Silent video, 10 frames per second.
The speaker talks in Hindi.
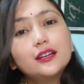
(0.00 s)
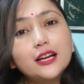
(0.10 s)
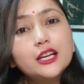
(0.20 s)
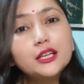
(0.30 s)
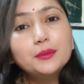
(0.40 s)

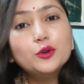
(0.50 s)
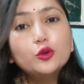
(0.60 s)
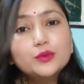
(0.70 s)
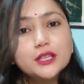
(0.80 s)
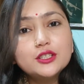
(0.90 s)
कहीं की भी
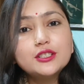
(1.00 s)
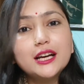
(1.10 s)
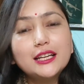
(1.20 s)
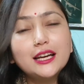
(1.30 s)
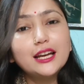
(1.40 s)
रूम्स की जो
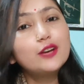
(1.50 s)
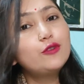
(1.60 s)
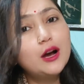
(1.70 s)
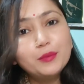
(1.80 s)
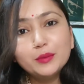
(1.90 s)
जालियाँ हैं
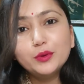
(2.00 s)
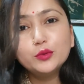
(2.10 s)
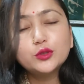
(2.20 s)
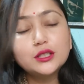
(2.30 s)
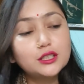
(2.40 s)
वहाँ पर भी
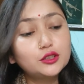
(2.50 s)
यूज़ कर